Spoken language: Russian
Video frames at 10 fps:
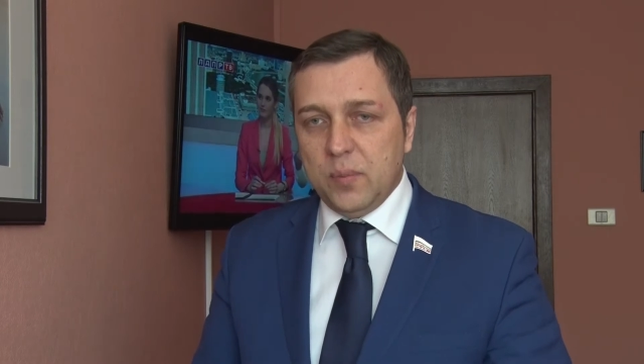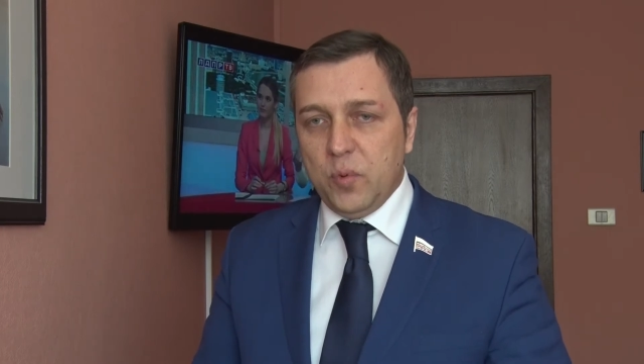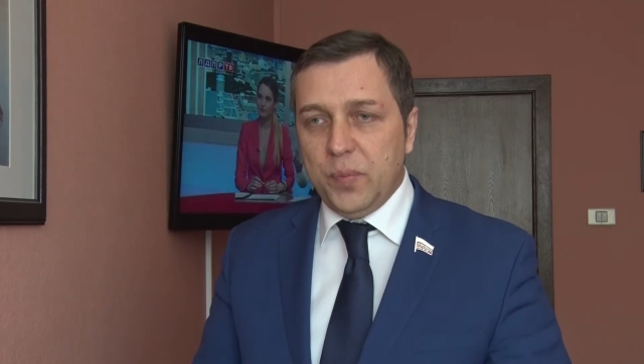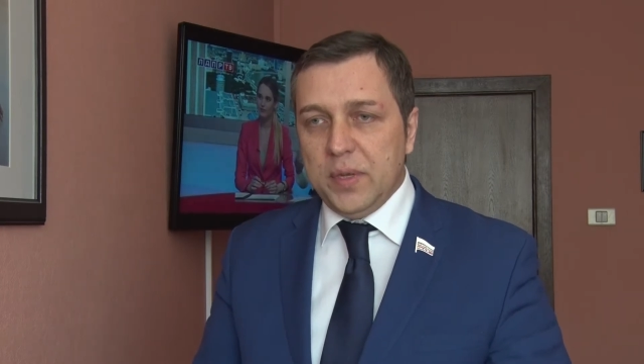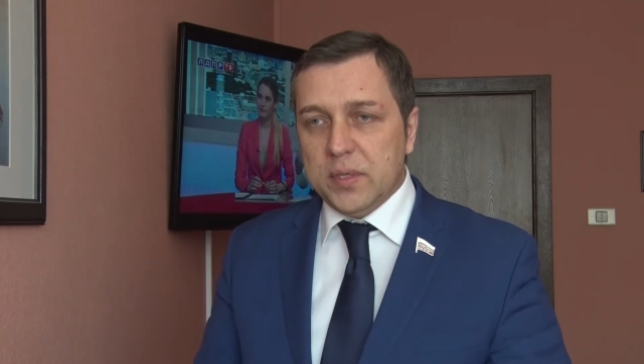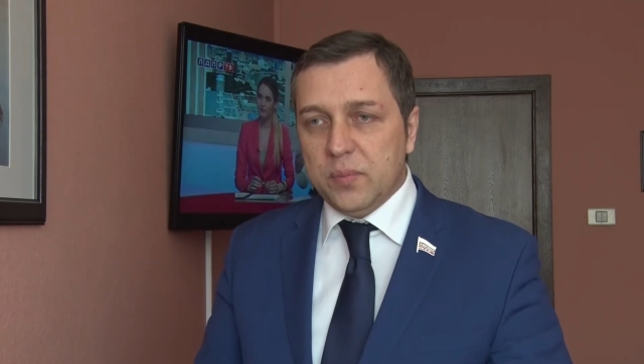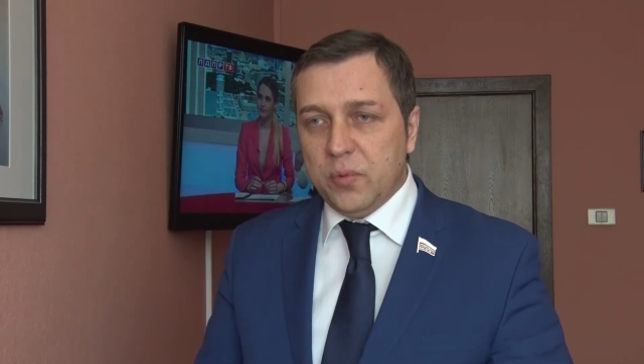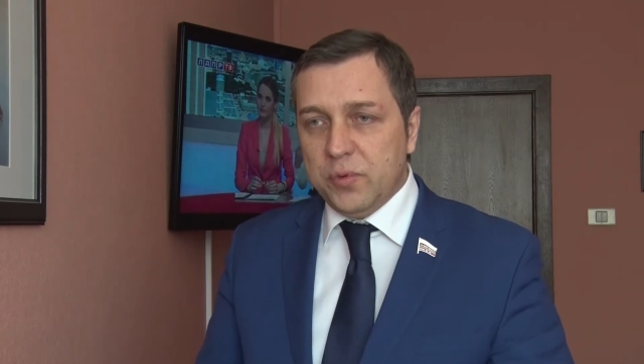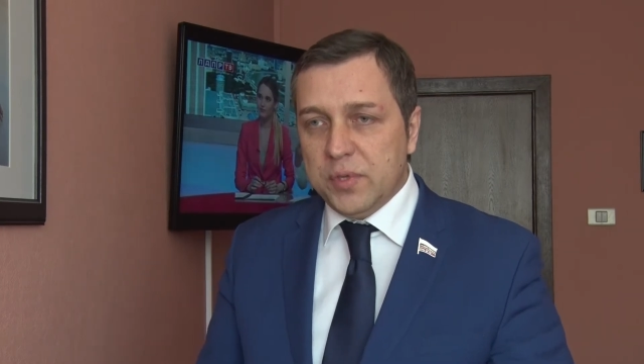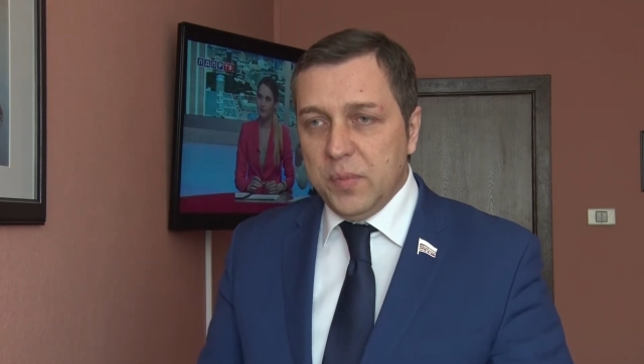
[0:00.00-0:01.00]
по
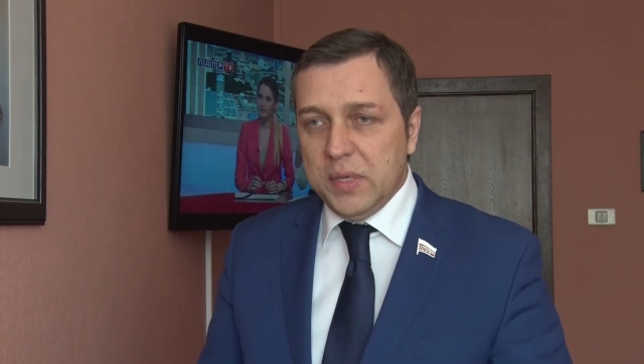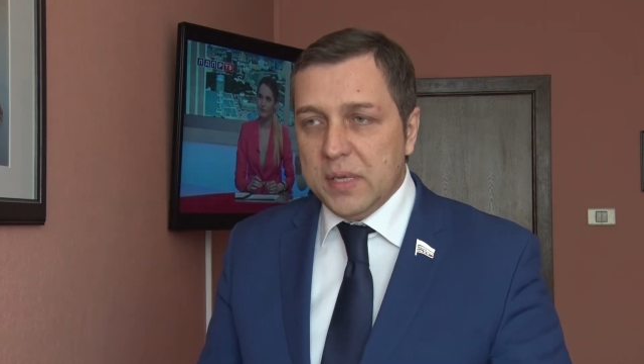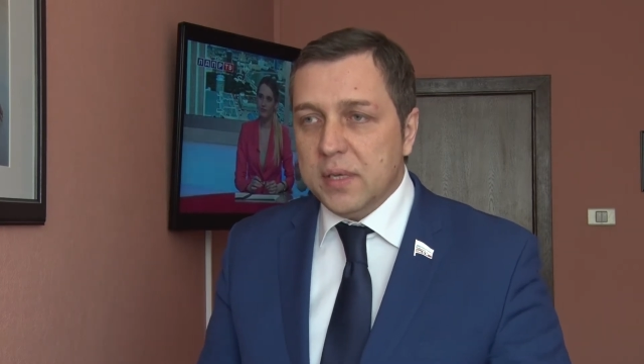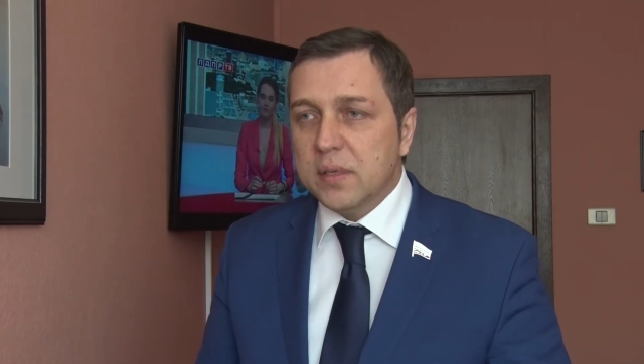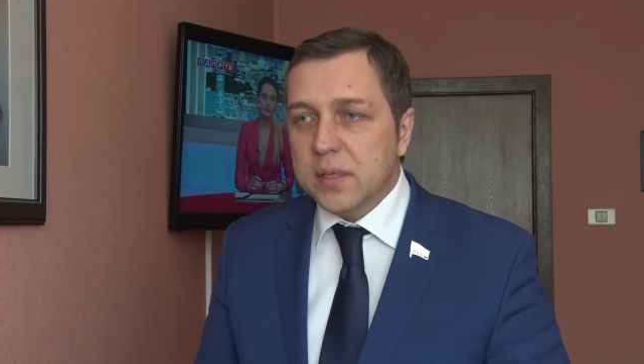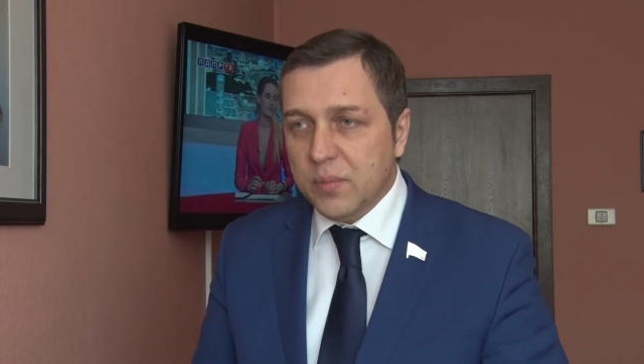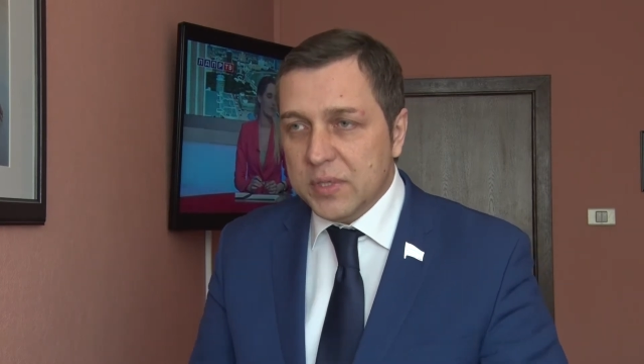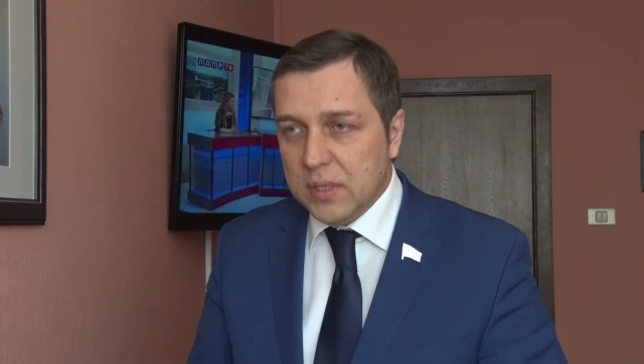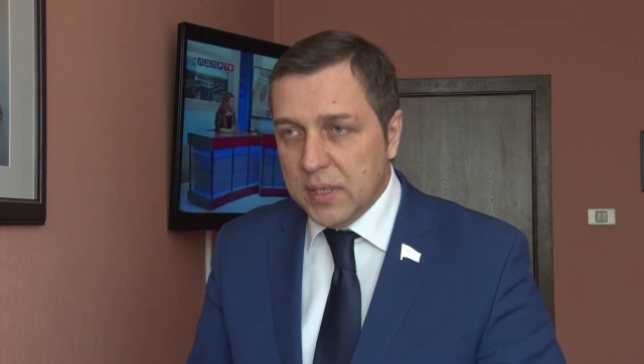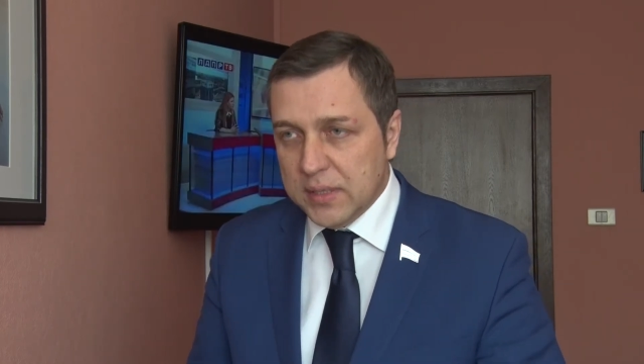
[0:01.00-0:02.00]
принципу «у семеня где тебя
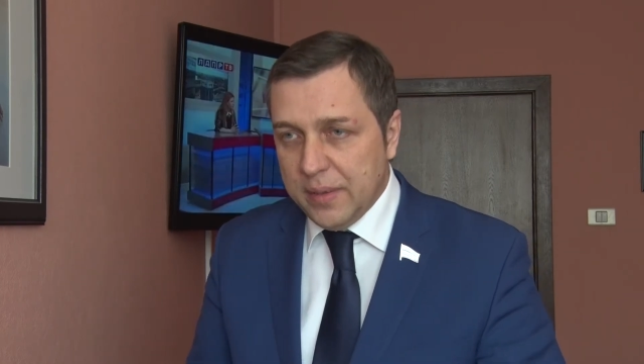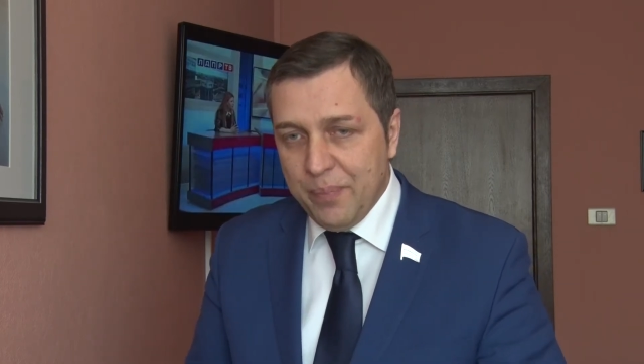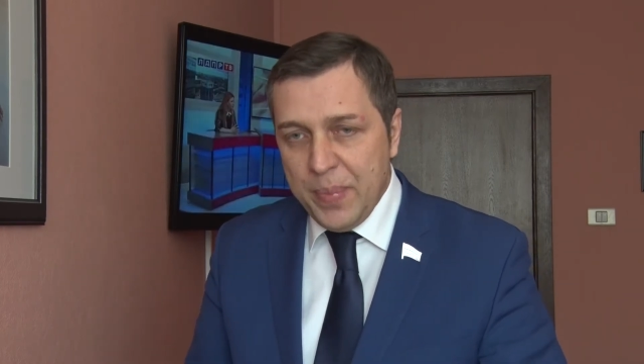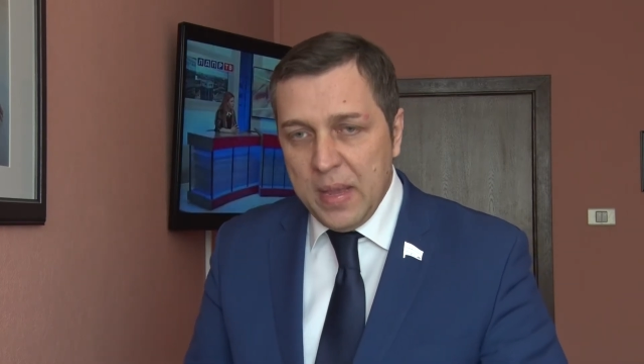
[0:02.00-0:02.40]
без глаза».